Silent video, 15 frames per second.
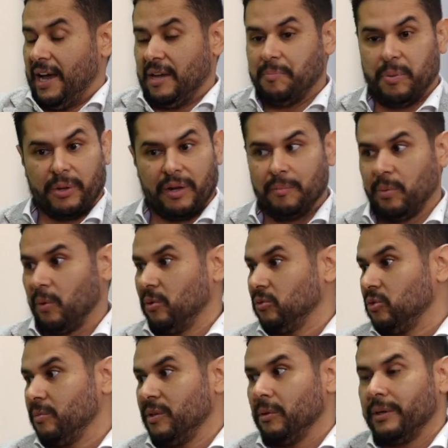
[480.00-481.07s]
Hay, por ejemplo,
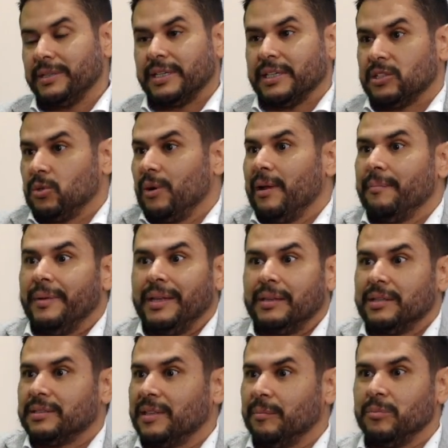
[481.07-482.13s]
consumidores que
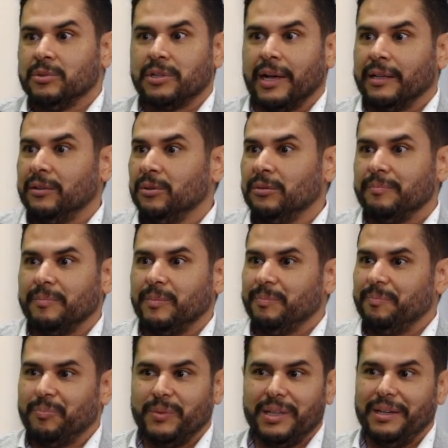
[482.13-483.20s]
solamente están buscando
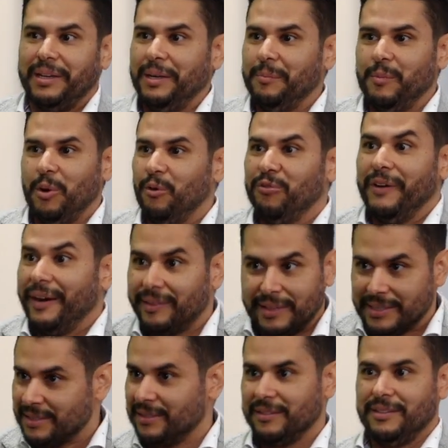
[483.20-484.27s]

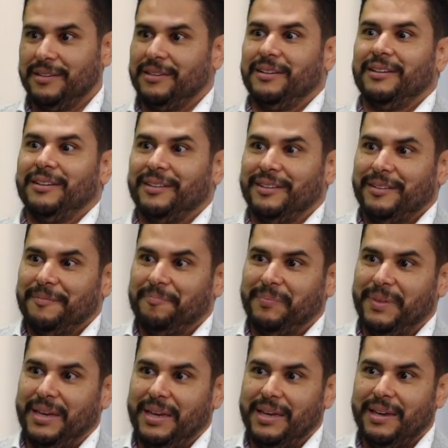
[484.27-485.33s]
ofertas
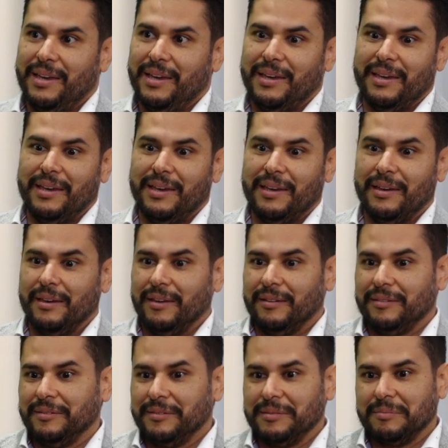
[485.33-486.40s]
eh,
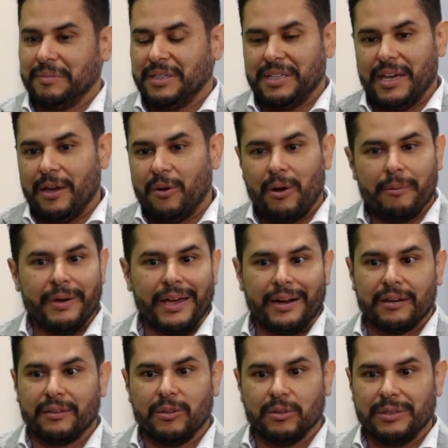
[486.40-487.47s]
quiero a
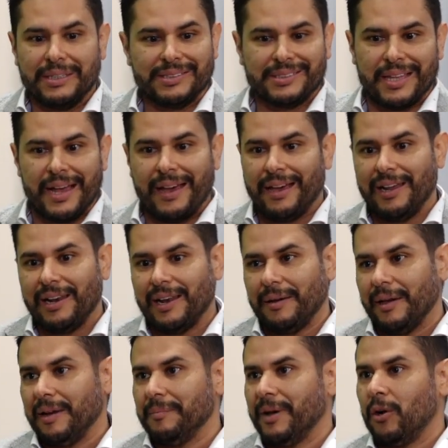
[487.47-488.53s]
ver dónde está
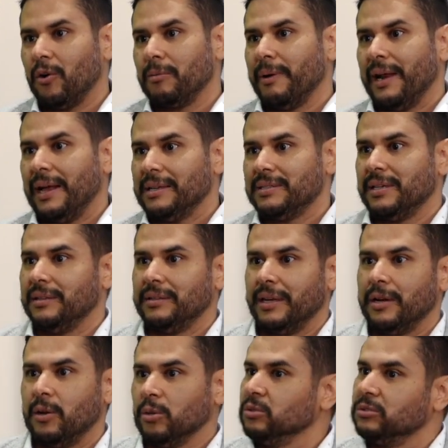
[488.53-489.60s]
el, mejor balance
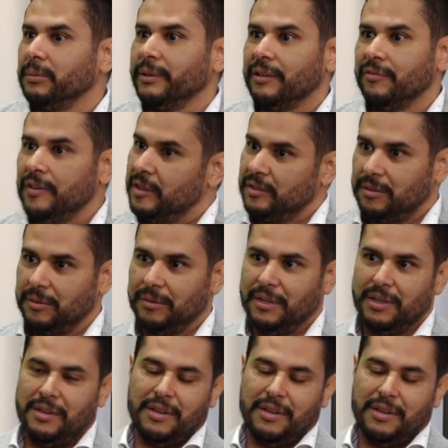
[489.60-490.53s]
entre costo-beneficio.